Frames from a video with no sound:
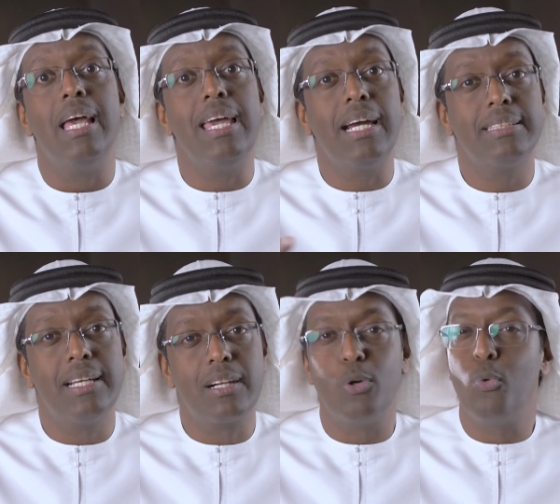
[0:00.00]

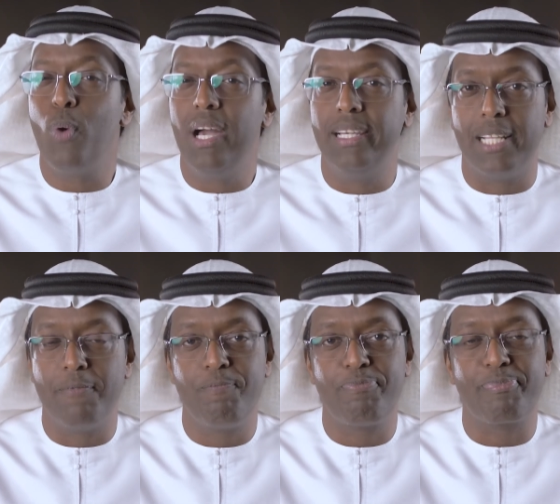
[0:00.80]
اختر واحدة
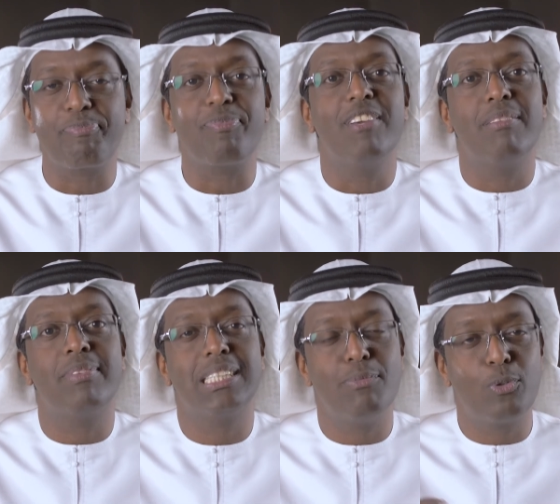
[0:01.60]

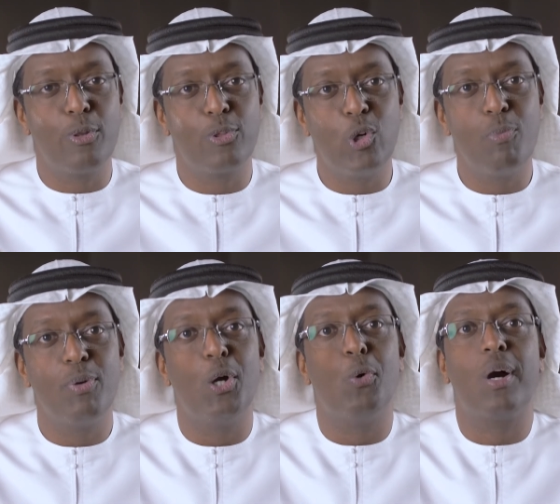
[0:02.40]
فابتسم كلثوم
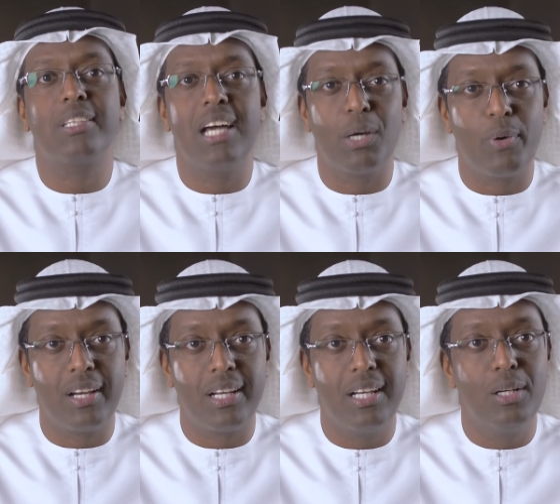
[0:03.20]
واختار
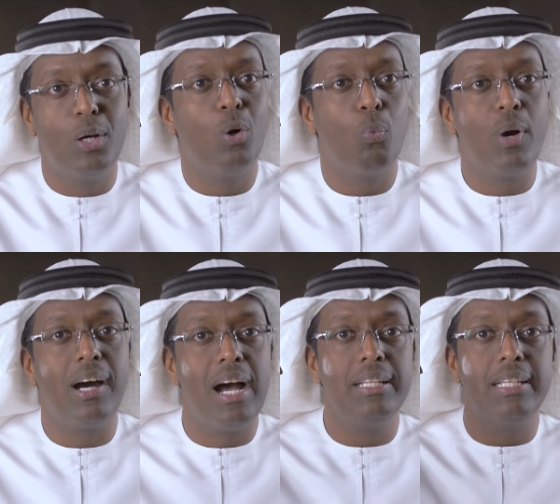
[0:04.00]
ورقة
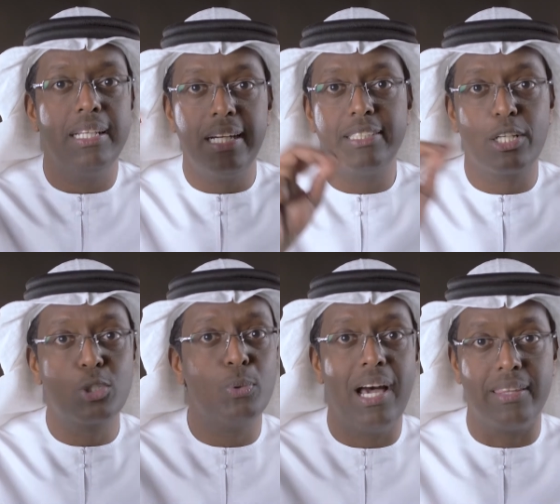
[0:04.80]
وقال
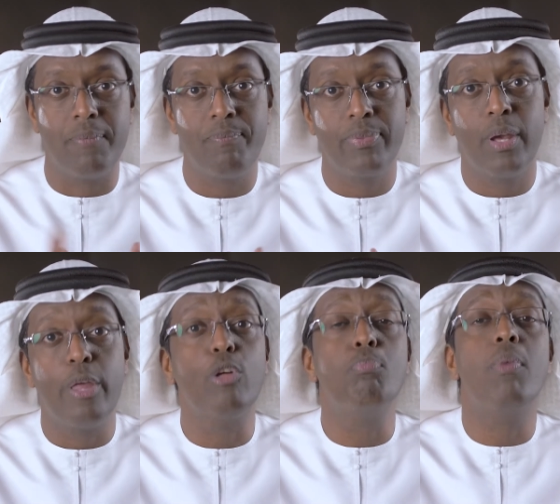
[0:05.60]
اخترت هذه
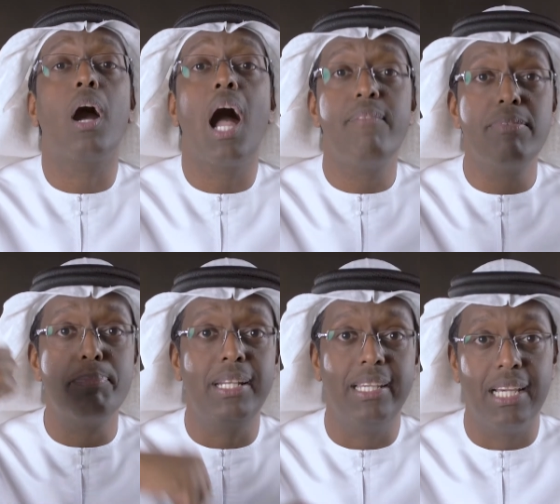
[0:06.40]
ثم قام
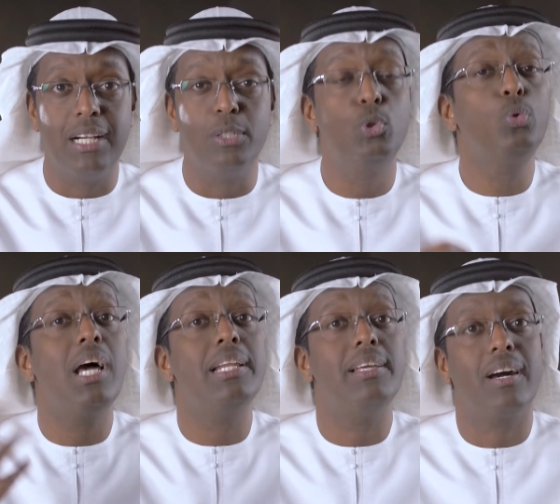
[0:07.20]
ببلعها دون
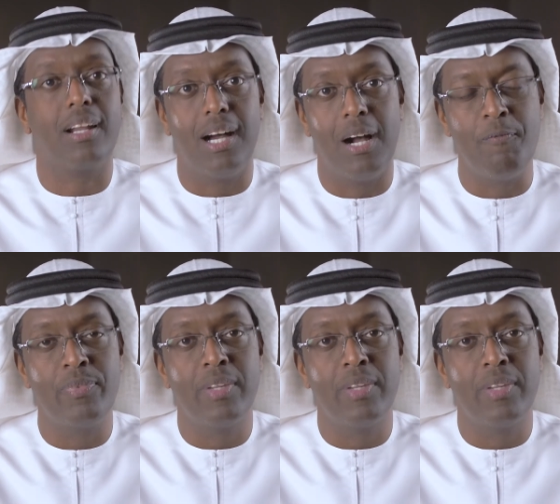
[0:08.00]
أن يقرأها